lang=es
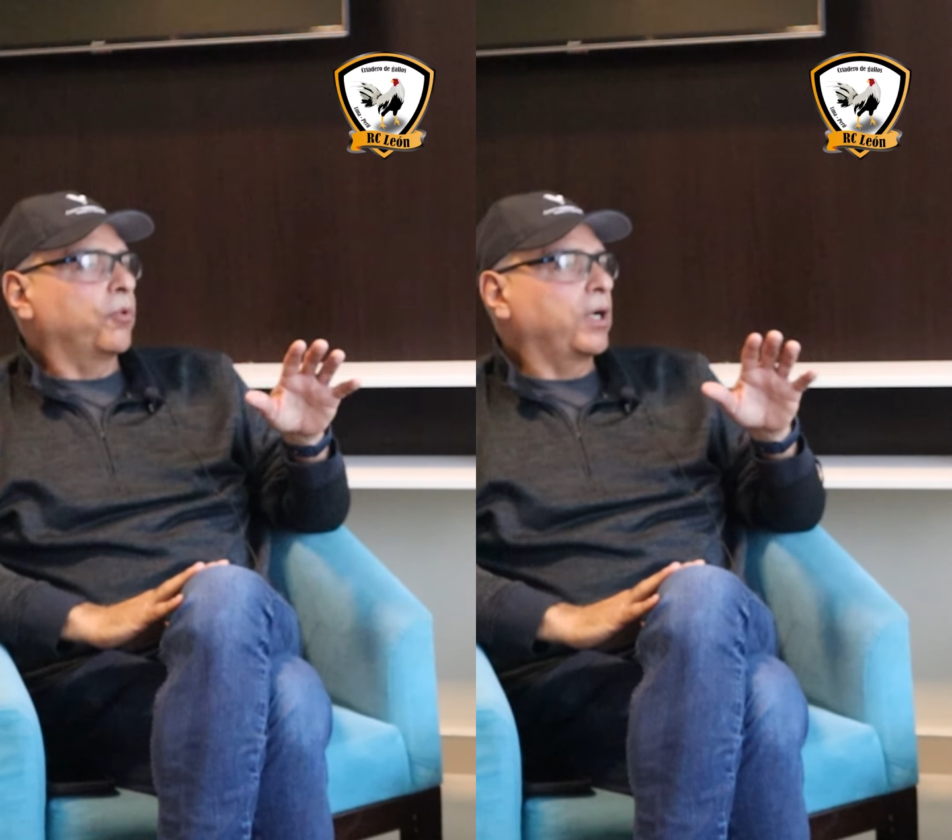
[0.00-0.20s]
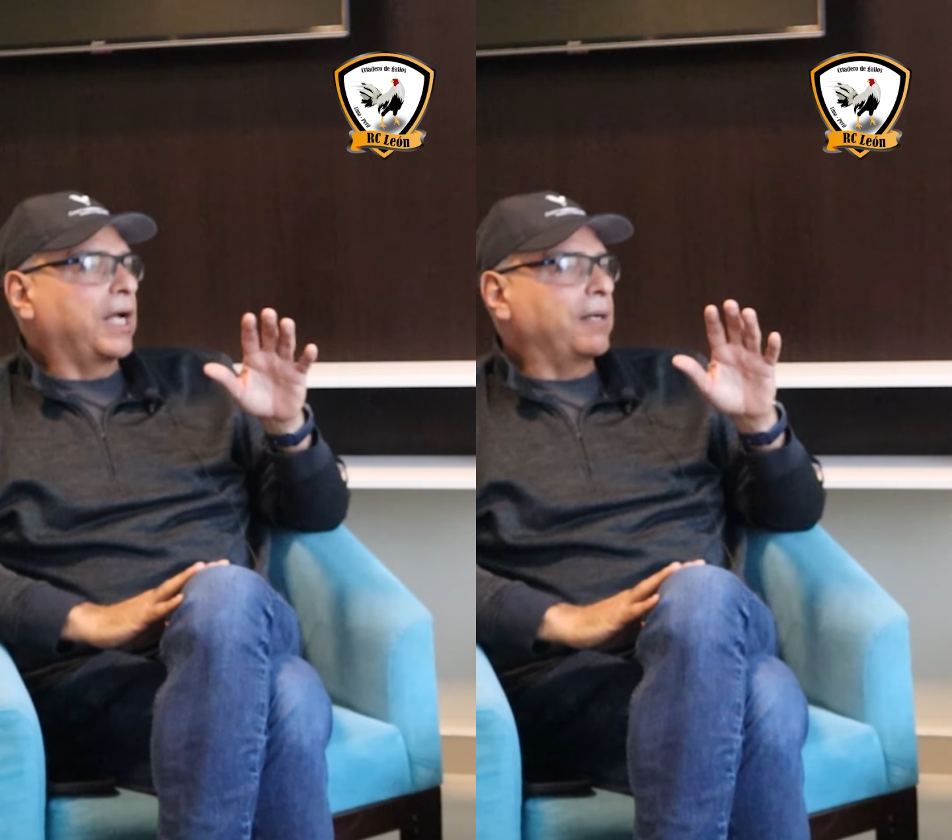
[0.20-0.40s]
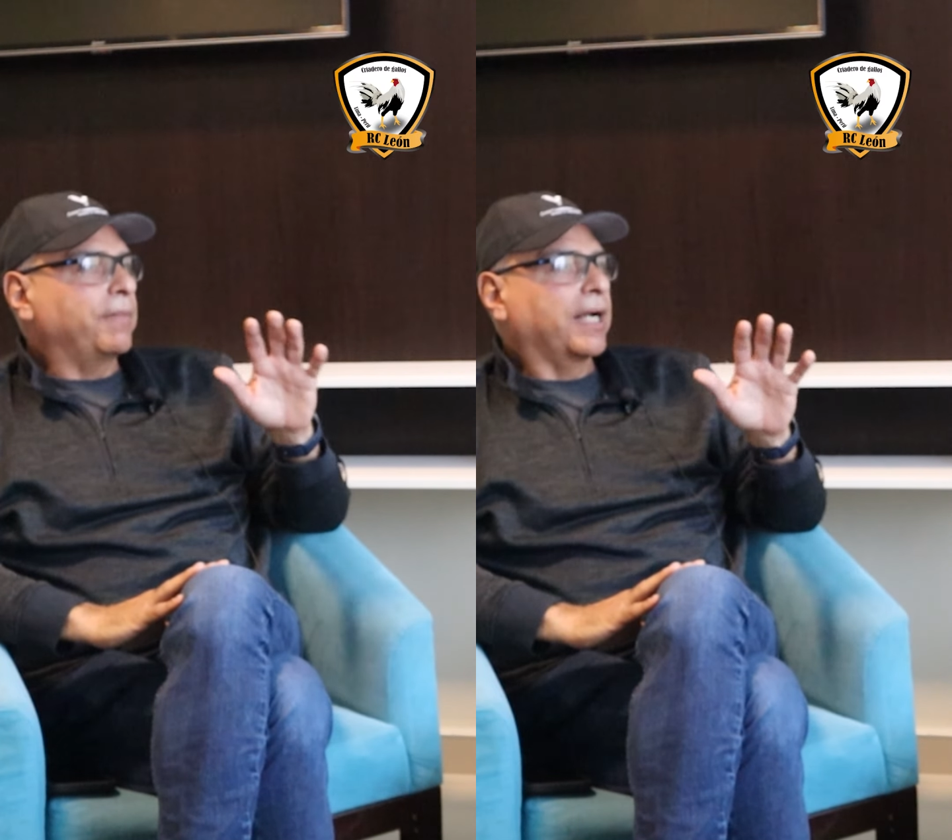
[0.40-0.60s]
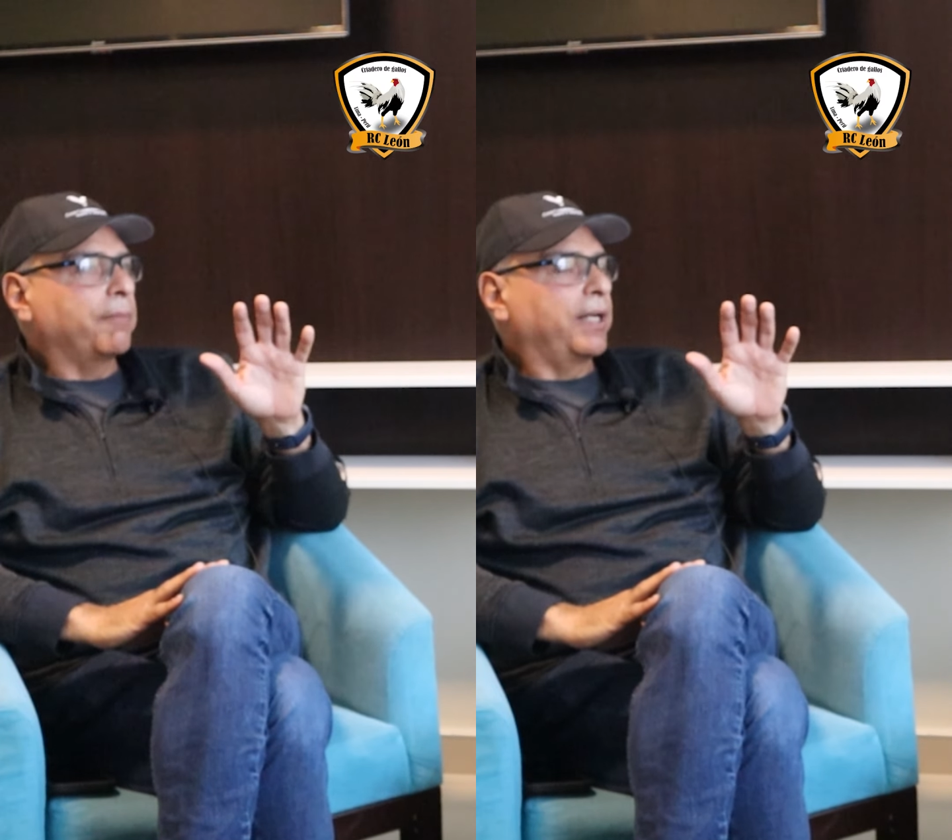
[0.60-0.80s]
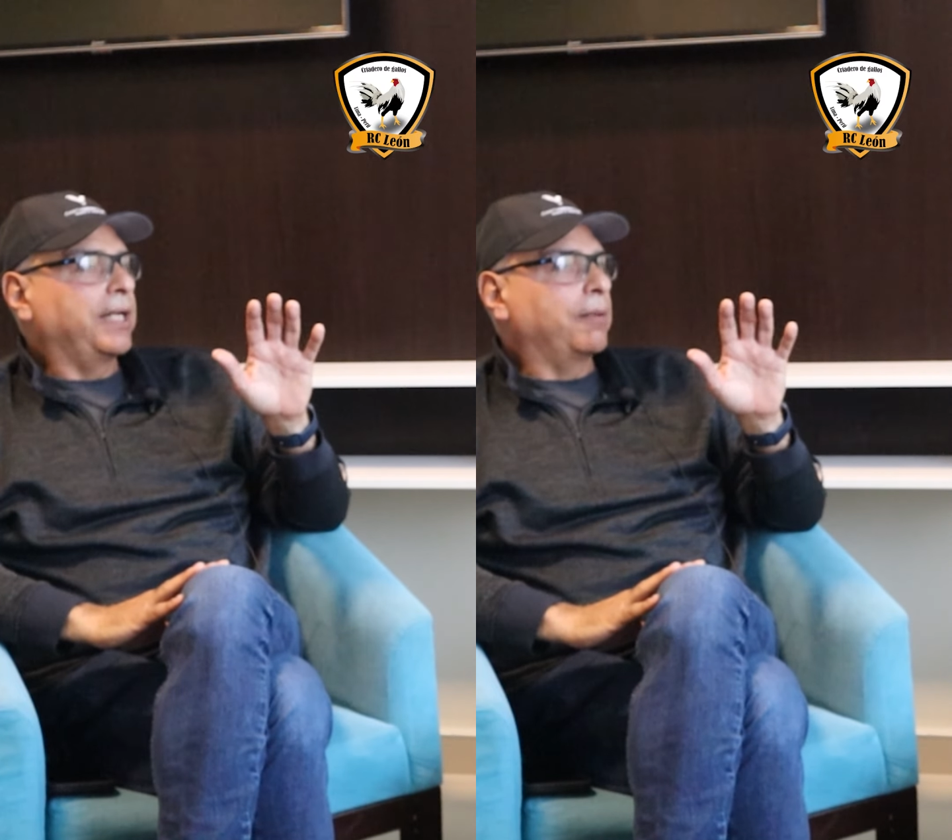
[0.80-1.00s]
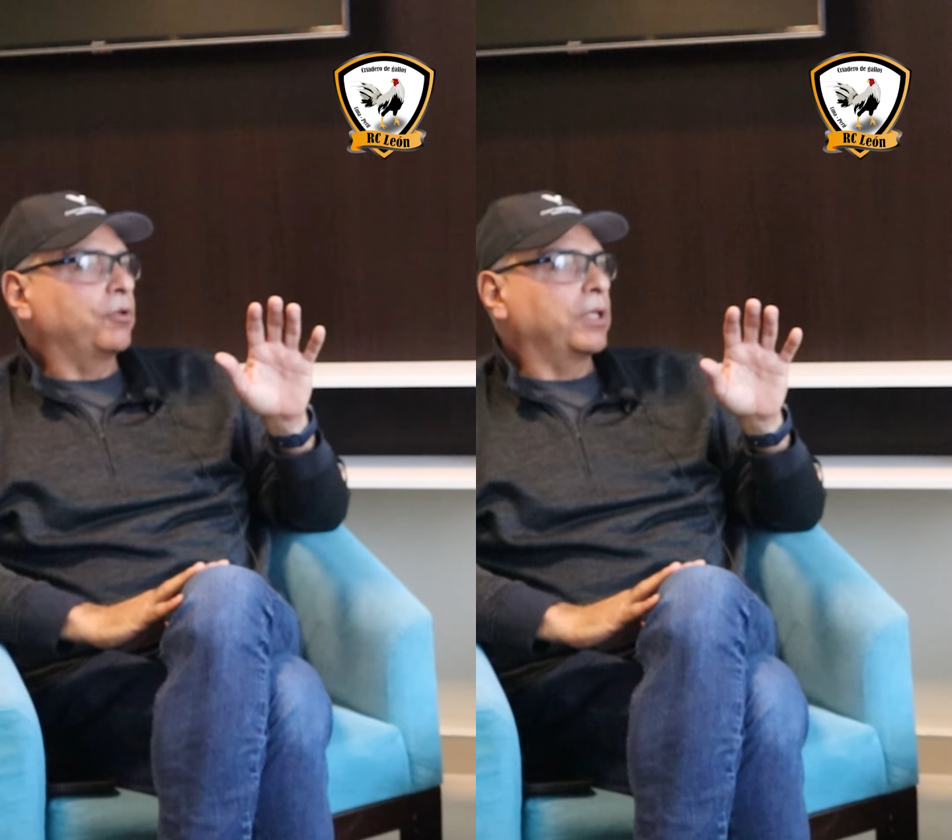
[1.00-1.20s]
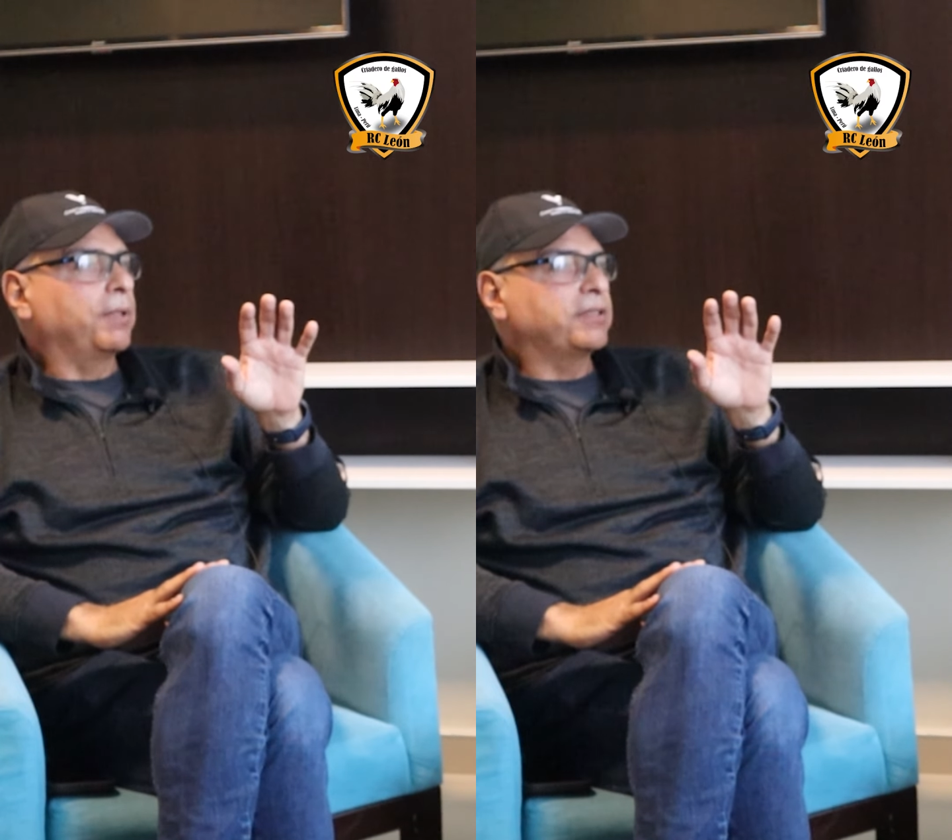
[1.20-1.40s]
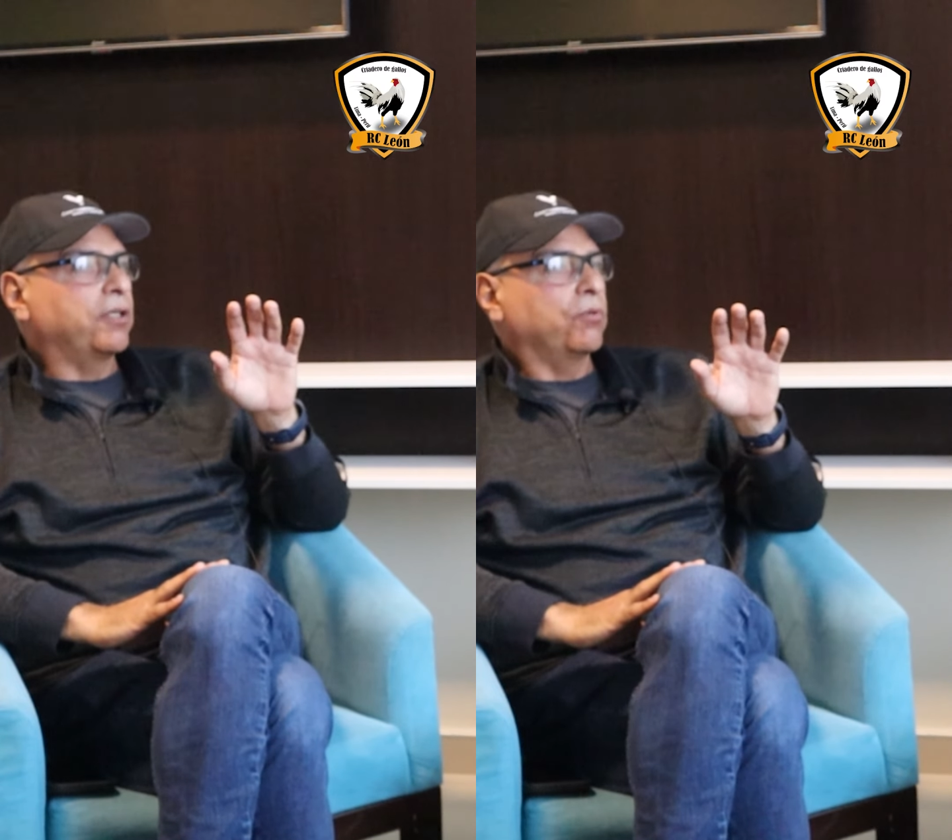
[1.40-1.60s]
por la arma que peleamos,
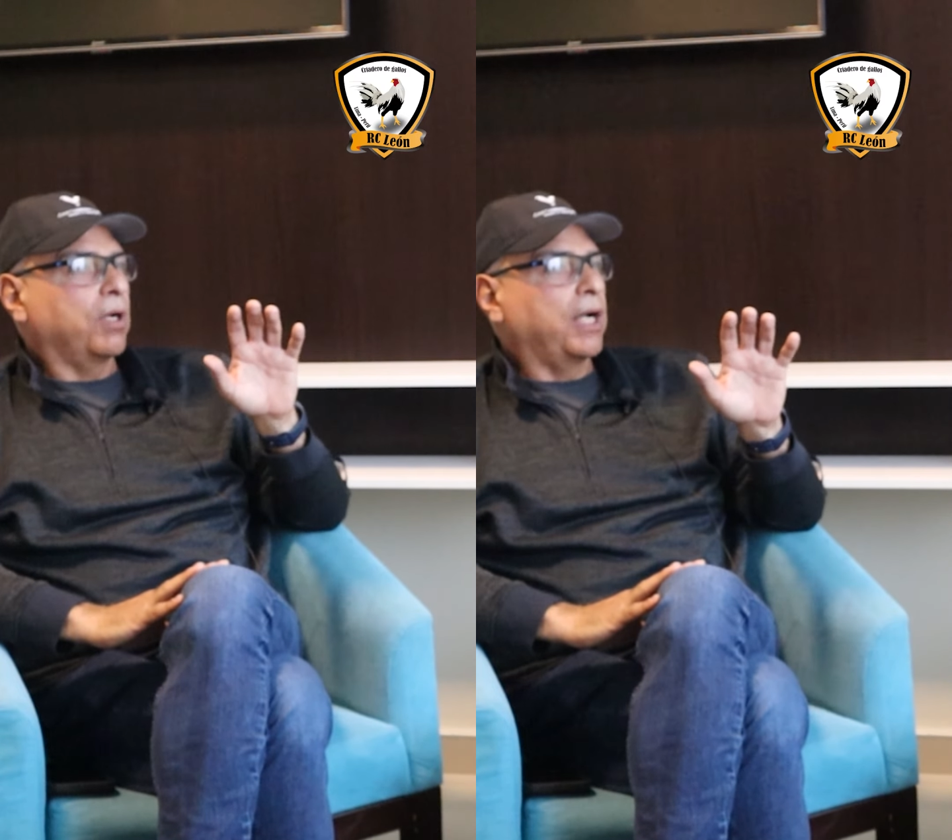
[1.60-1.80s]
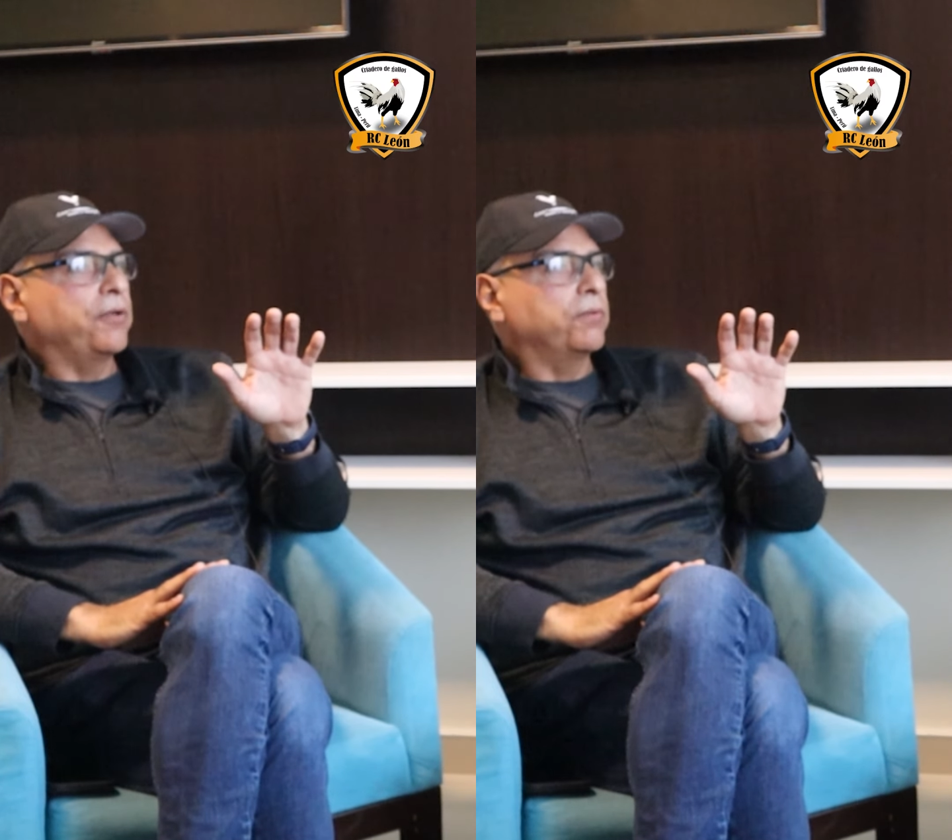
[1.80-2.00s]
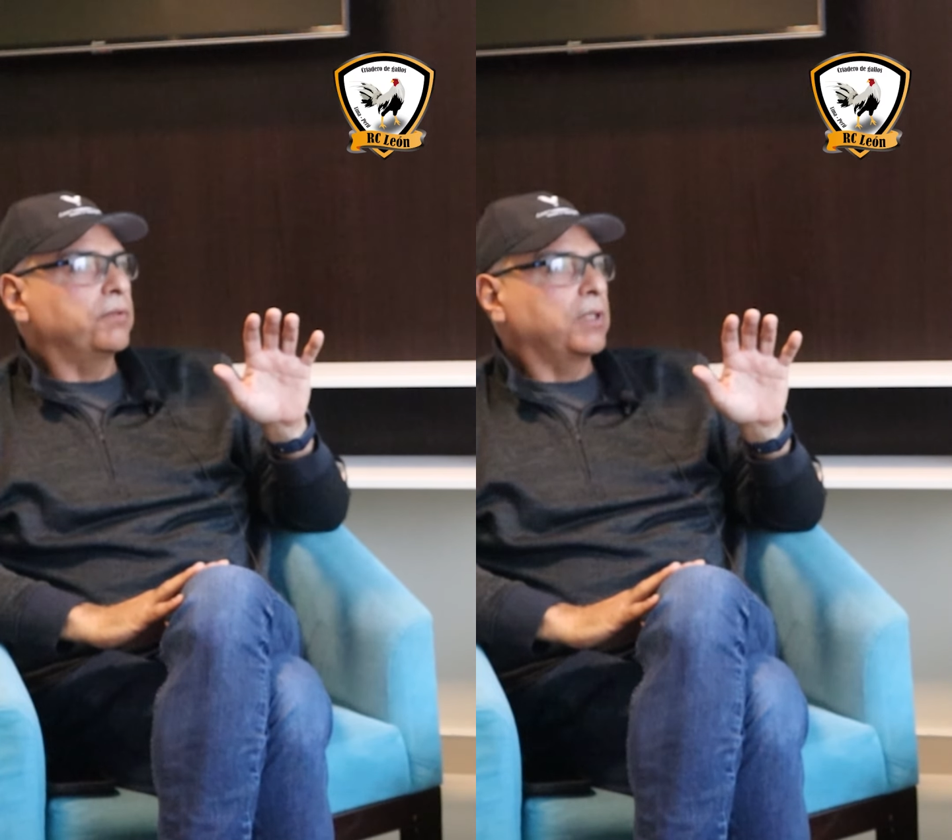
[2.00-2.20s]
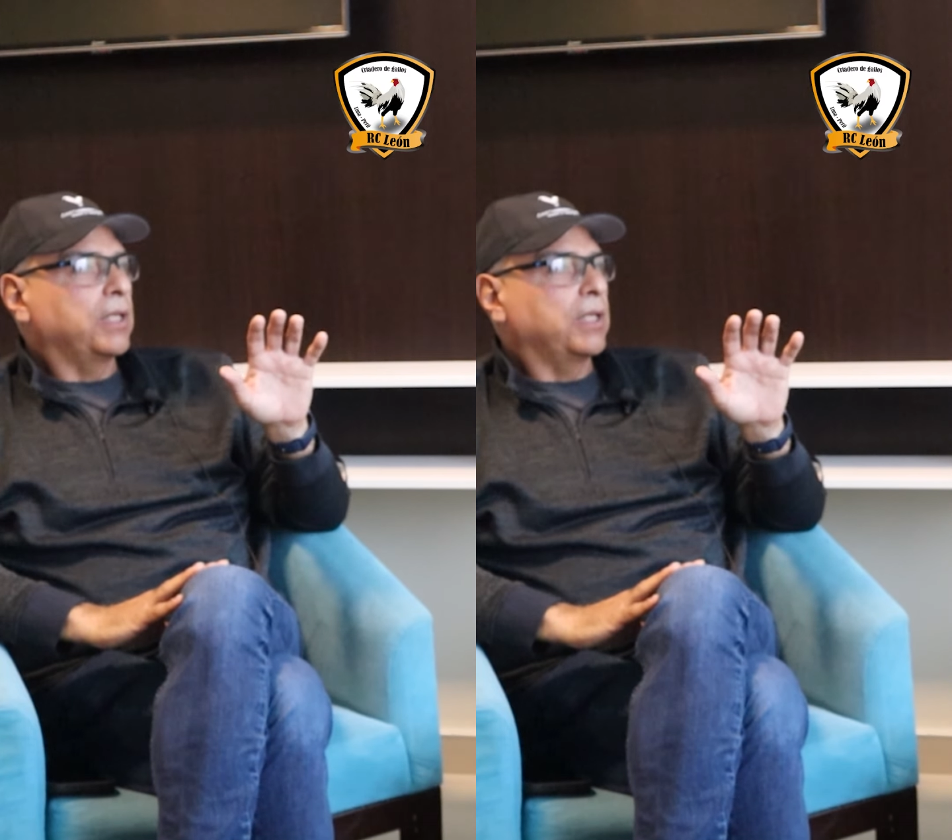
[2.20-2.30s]
debe ser un gallo